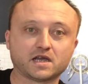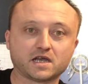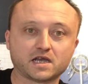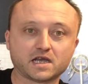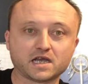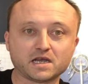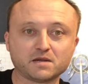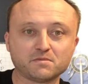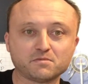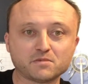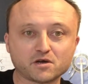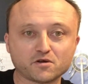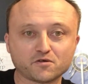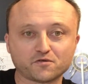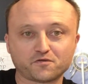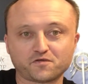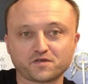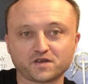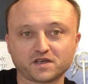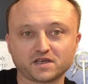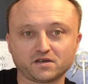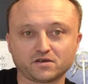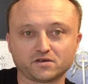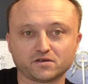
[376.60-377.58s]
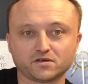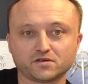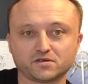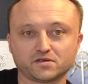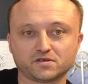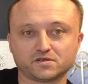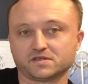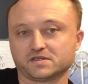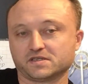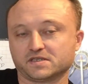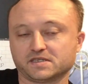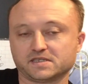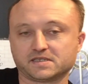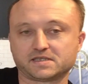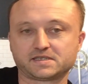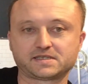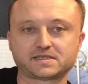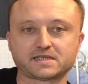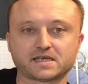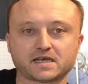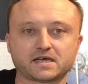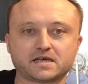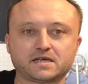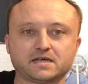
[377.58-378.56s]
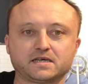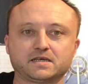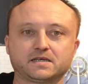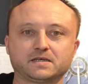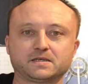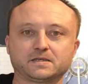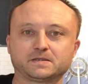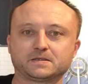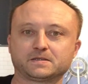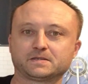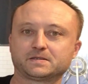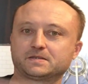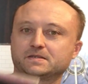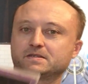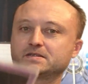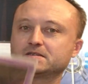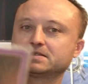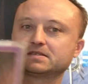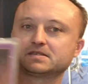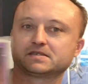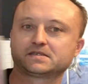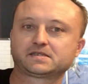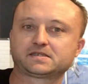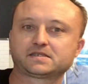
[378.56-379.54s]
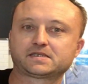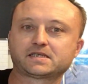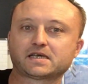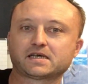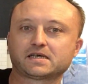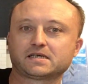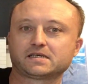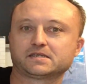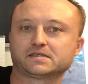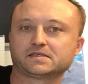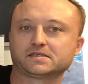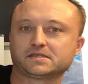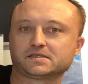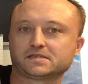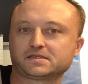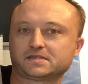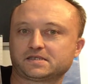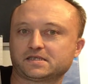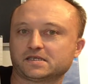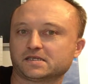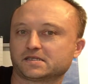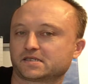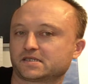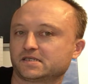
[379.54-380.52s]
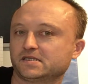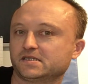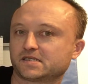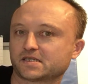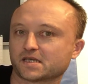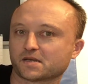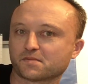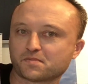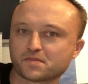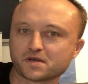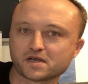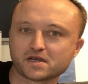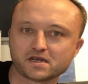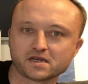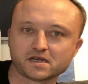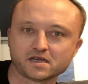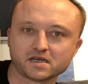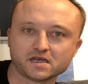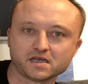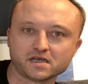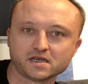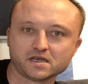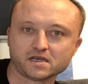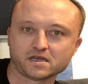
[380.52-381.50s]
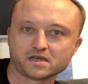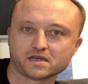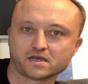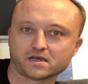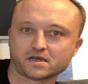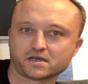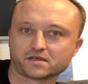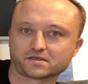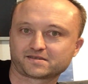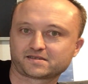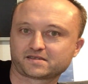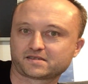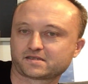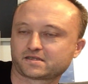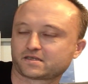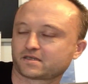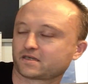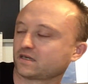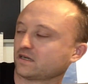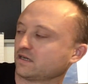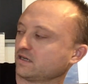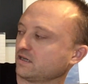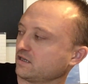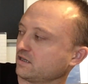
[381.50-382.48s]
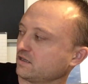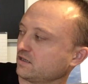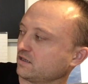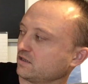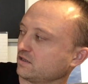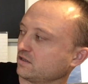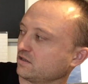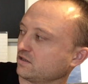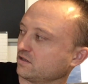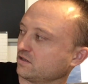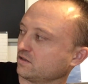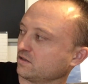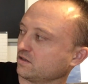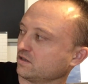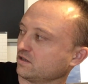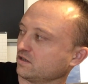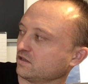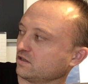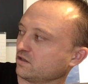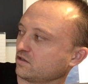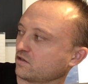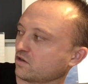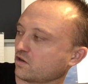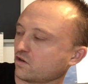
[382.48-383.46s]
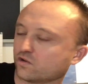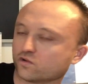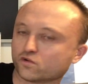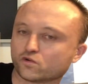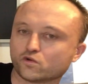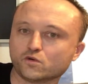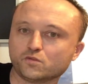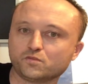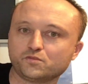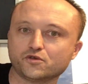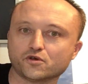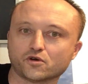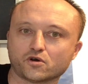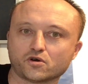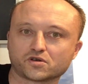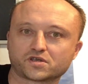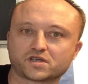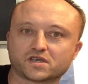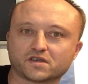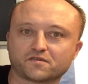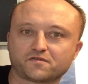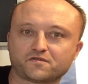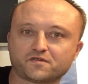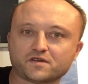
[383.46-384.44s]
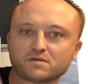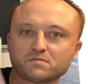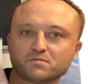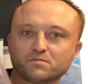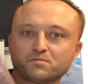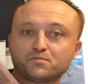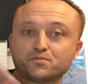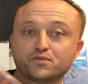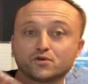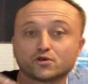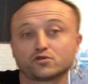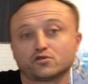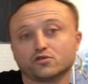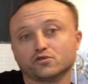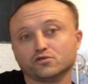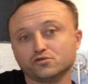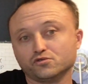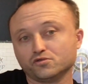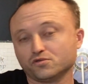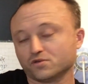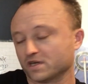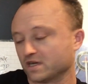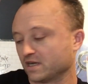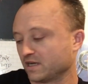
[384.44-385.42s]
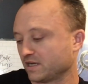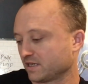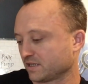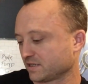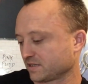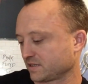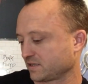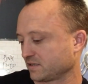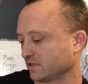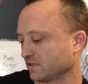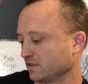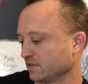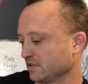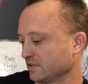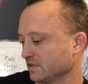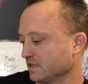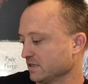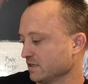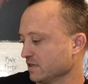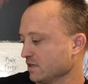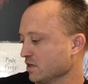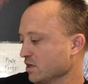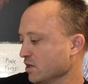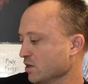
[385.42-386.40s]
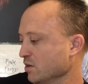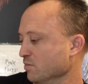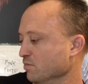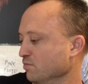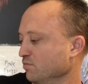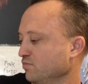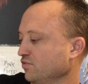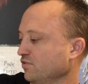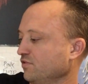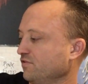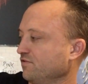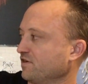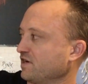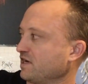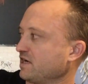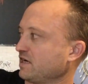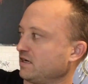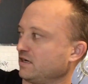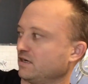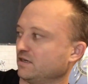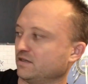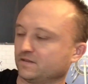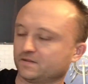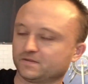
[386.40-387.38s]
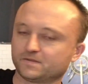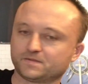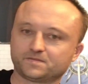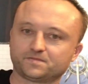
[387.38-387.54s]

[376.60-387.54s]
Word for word: Elle m'a offert euh, ça. Ça, c'est ce qui s'appelle un très grand groupe de rock FM, peu connu hélas, Boulevard.